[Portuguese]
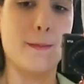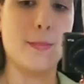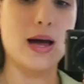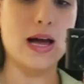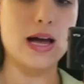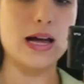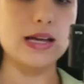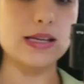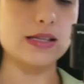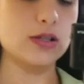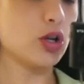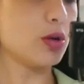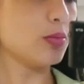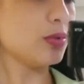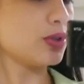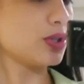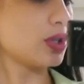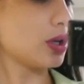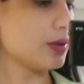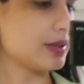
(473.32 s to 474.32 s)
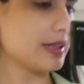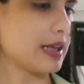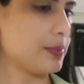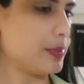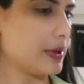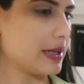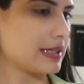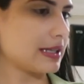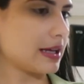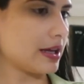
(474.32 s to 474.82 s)
mas como eu só usei
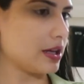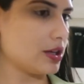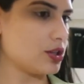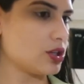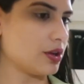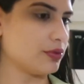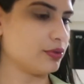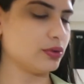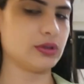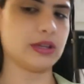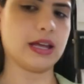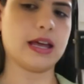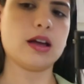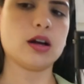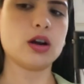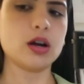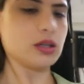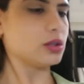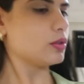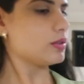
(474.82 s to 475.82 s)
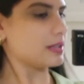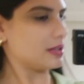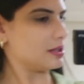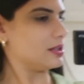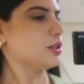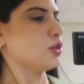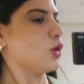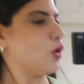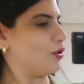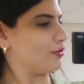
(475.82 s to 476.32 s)
pra sair, já voltei, agora tô usando
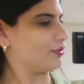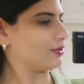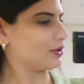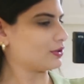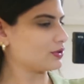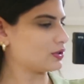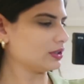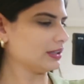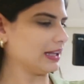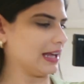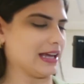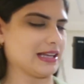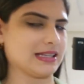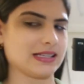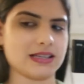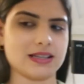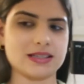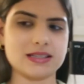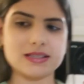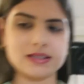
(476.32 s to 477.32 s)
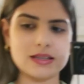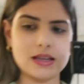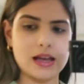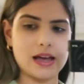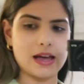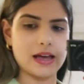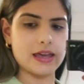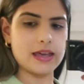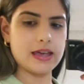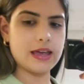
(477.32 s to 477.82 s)
de novo, que eu sou dessas.
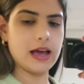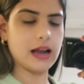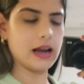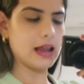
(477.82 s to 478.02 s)
Aí